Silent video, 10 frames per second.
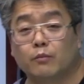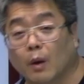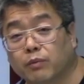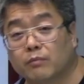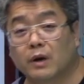
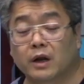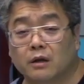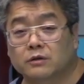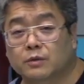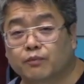몇 분
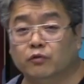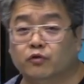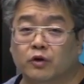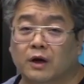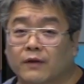만에 십 퍼센트
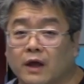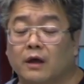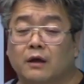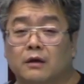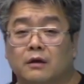수익 났네.
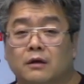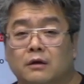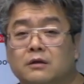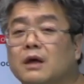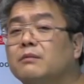
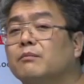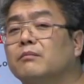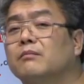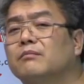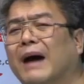근데
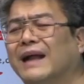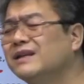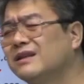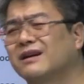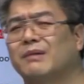
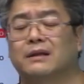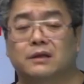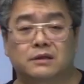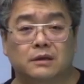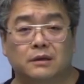많이 들어가면 안
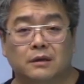되지.